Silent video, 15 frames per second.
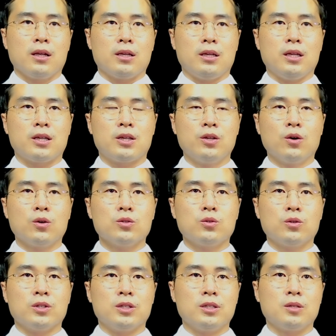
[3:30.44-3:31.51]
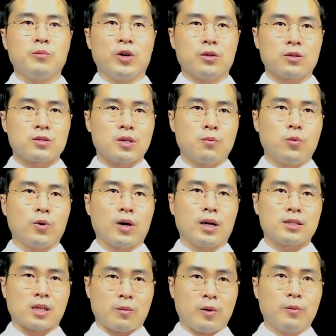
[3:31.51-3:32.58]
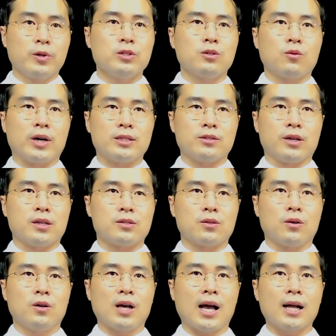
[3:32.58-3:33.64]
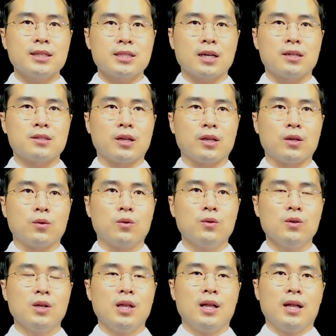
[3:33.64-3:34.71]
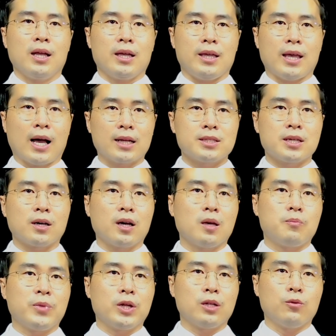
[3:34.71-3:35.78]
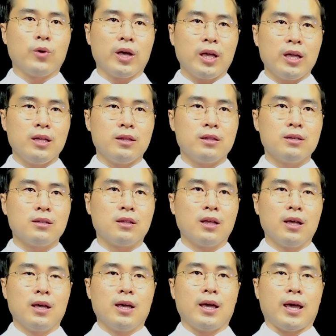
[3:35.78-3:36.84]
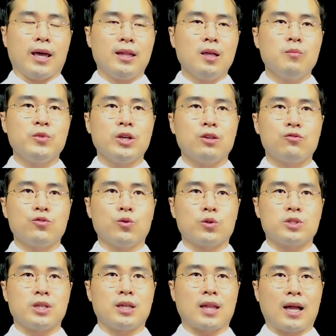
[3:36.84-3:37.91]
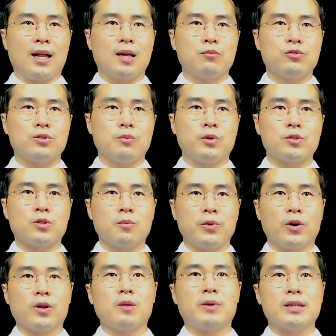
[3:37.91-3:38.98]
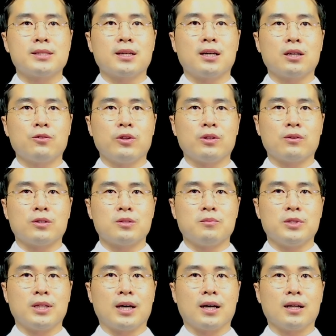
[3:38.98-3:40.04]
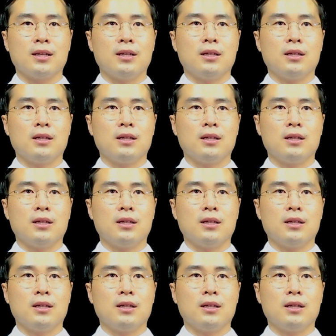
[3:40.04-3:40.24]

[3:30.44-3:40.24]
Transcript: 이 기형종을 면역세포가 잡아먹는 과정에서 항체가 생기고 이 항체가 의필 뇌에 있는 NMDA 수용체에 달라붙으면서 병이 발생하게 되는 것입니다.